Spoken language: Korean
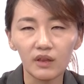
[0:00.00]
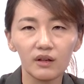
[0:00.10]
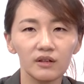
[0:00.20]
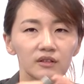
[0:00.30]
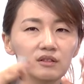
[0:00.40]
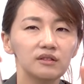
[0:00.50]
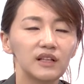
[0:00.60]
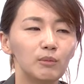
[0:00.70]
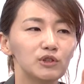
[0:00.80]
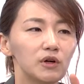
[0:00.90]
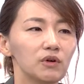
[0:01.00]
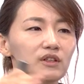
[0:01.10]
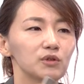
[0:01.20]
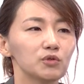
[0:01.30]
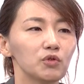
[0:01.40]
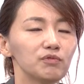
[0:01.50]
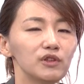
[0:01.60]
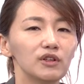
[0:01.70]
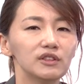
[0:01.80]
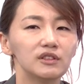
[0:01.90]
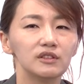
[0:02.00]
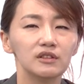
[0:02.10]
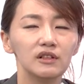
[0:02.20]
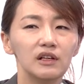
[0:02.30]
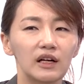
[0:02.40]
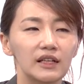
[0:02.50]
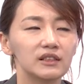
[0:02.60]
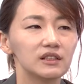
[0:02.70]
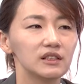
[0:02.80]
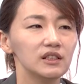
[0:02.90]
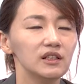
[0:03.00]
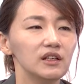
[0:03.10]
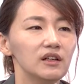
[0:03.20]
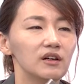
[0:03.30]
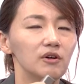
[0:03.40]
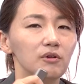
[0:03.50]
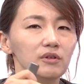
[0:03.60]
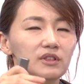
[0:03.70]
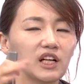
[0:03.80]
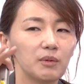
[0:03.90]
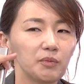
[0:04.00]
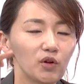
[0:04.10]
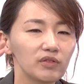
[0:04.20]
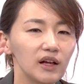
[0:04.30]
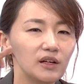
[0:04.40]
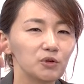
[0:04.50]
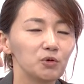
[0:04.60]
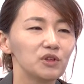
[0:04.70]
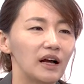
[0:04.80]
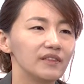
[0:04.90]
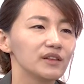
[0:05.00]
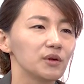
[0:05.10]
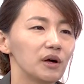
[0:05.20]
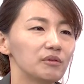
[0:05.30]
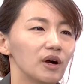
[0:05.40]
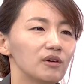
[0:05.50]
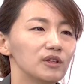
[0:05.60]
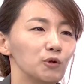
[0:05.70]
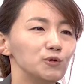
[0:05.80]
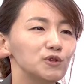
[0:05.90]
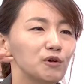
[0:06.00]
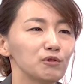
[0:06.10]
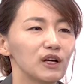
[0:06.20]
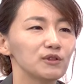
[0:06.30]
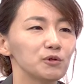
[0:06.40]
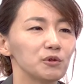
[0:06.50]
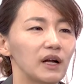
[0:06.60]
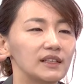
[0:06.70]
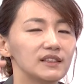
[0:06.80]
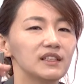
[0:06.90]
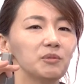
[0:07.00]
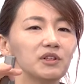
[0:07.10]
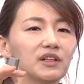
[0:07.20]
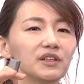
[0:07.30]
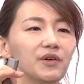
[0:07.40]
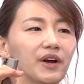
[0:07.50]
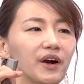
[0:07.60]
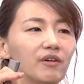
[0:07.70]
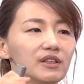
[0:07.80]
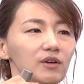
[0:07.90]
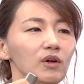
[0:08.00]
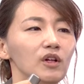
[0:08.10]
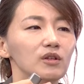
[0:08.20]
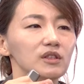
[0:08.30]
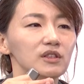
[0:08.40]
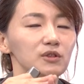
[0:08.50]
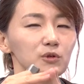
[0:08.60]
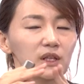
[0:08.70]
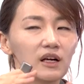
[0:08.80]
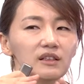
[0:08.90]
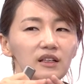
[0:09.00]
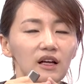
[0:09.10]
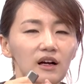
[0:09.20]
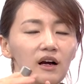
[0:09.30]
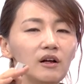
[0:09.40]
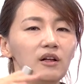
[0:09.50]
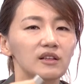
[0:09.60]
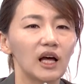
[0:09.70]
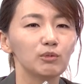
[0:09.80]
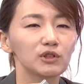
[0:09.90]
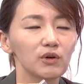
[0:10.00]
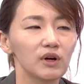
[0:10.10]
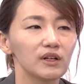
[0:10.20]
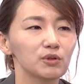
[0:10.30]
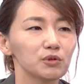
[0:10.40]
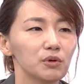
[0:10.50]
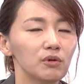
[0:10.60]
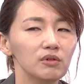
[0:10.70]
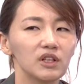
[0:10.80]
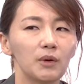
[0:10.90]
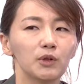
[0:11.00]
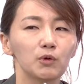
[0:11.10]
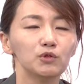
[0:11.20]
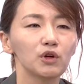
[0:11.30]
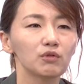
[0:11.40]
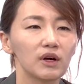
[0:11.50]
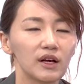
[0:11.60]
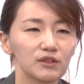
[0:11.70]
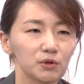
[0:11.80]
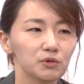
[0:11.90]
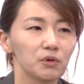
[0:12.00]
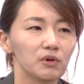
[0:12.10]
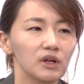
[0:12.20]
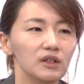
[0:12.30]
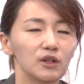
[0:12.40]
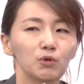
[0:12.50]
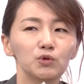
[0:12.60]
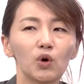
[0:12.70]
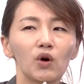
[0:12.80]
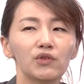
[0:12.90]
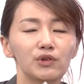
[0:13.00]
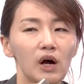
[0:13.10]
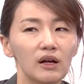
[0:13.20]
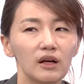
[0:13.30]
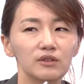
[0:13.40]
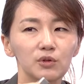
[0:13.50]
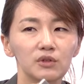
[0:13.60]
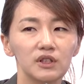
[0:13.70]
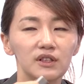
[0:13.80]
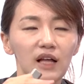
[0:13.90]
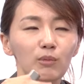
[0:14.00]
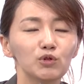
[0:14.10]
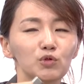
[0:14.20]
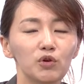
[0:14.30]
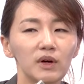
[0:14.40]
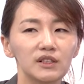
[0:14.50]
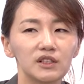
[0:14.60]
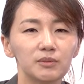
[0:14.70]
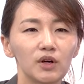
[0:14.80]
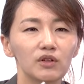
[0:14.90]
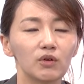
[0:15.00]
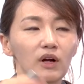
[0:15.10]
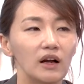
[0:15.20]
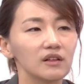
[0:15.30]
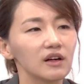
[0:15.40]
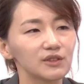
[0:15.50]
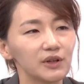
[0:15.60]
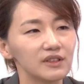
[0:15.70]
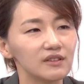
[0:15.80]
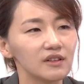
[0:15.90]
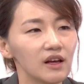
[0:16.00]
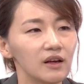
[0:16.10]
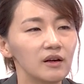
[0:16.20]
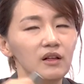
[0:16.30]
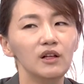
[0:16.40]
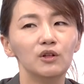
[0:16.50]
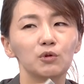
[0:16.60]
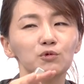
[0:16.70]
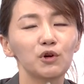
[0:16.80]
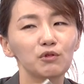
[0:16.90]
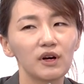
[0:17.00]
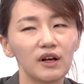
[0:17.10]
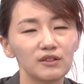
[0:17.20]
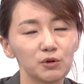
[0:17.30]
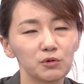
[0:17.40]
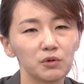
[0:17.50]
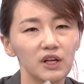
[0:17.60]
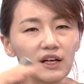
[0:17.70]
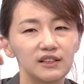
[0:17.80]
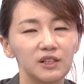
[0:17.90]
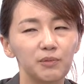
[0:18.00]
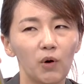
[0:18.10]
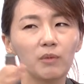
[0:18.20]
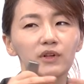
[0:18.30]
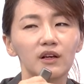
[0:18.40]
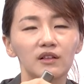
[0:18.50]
그 나무 철거하는 소송 플러스 같이 어, 이 사람이 몇 달 돈을 안 냈더라고요. 이 돈 청구를 하는 소송을 같이 하면 되는 거예요. 그래서 그 숫장 하나에다가 나무 철거하라는 소송, 다음에 돈 청구하라는 소송. 돈 청구하라는 소, 이 나무 소송만 있으면 이건 강릉 가서 해야 되는데, 돈 청구하라는 소송이 같이 병합돼 있기